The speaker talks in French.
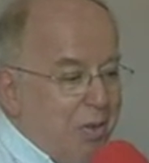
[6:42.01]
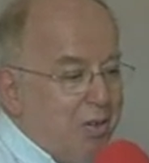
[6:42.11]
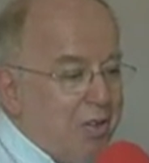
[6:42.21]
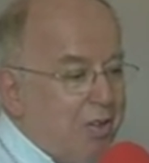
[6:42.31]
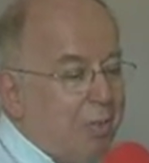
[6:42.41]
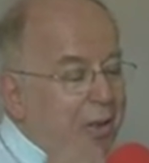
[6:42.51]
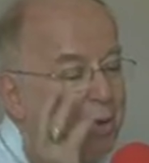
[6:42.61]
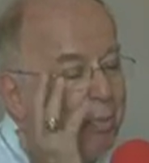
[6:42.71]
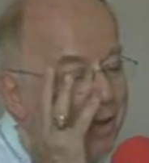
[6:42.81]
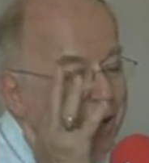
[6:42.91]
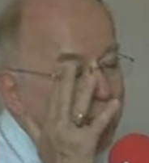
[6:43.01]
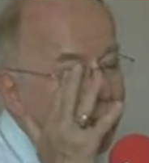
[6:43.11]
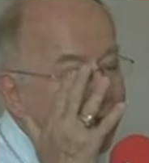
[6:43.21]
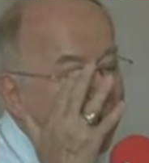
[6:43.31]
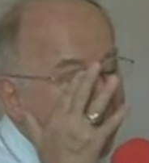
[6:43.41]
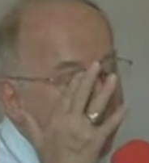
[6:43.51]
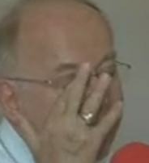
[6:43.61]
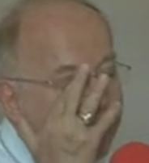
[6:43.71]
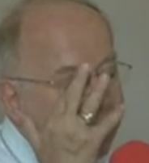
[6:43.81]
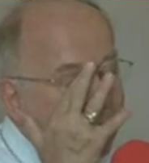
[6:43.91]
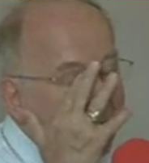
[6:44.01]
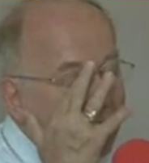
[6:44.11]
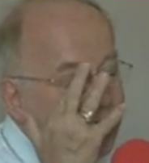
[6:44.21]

parce que c'est pas que du patrimoine euh,